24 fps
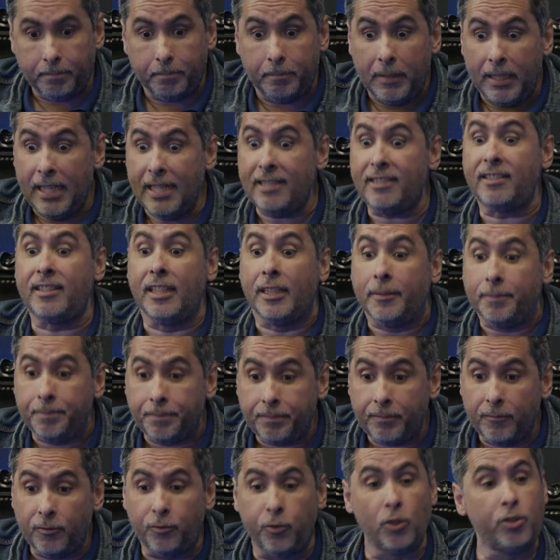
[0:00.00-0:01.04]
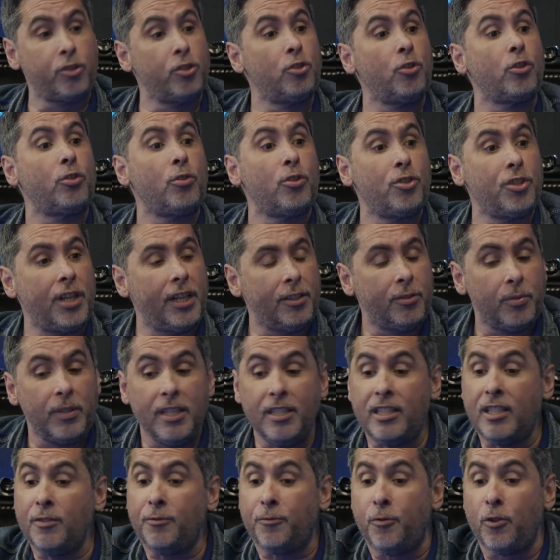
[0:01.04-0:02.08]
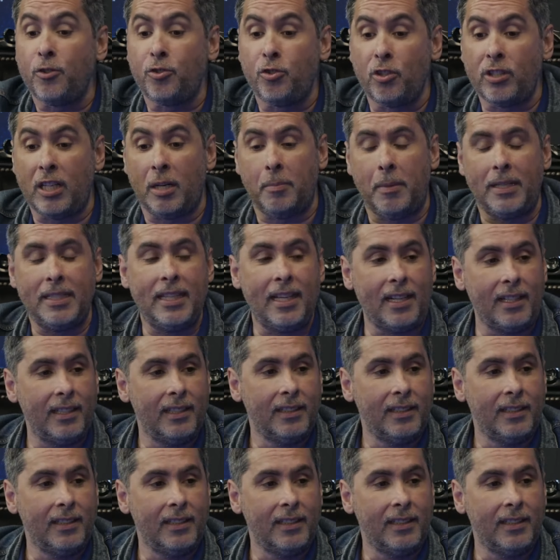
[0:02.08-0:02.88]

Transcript: e se fosse de outro jeito? E se fosse de outra maneira?